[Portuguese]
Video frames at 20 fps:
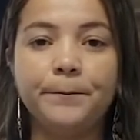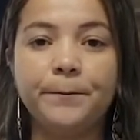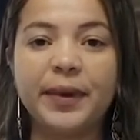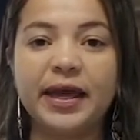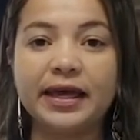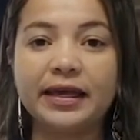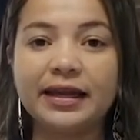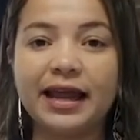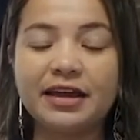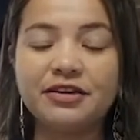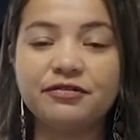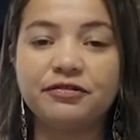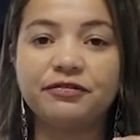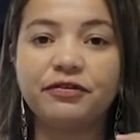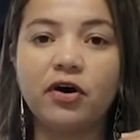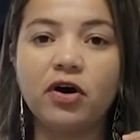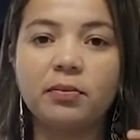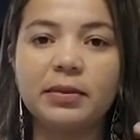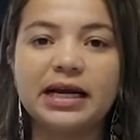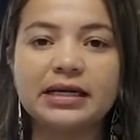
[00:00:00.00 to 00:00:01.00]
pela
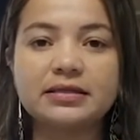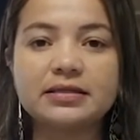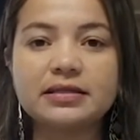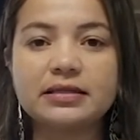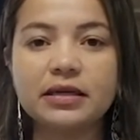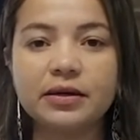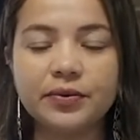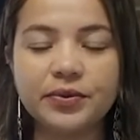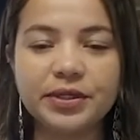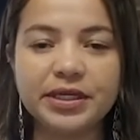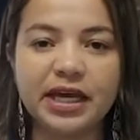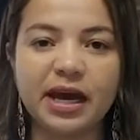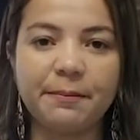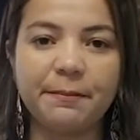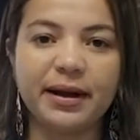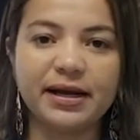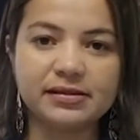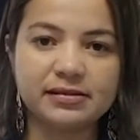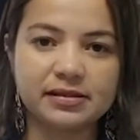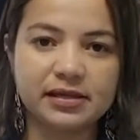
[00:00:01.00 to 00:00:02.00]
informação que é
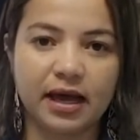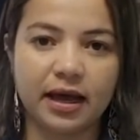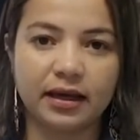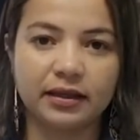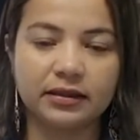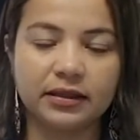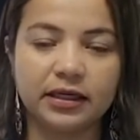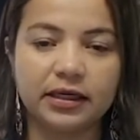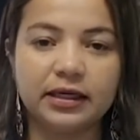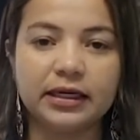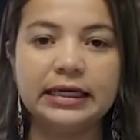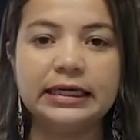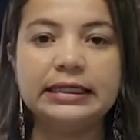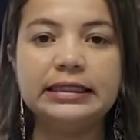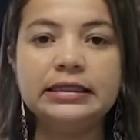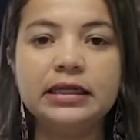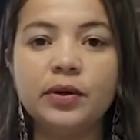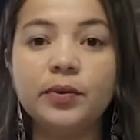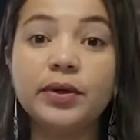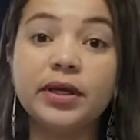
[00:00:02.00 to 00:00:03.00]
passada
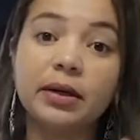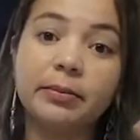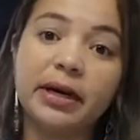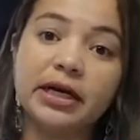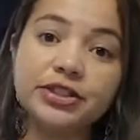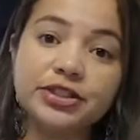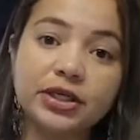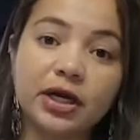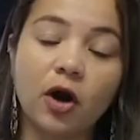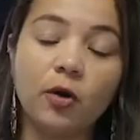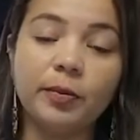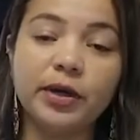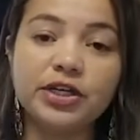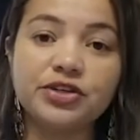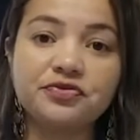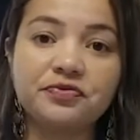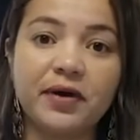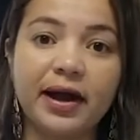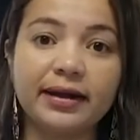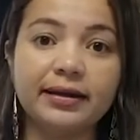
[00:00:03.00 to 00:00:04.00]
não
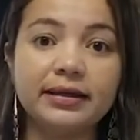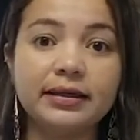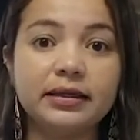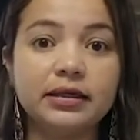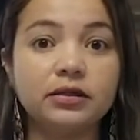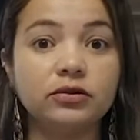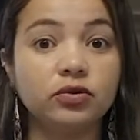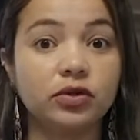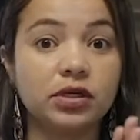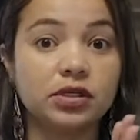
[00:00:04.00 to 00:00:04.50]
gramaticalmente falando,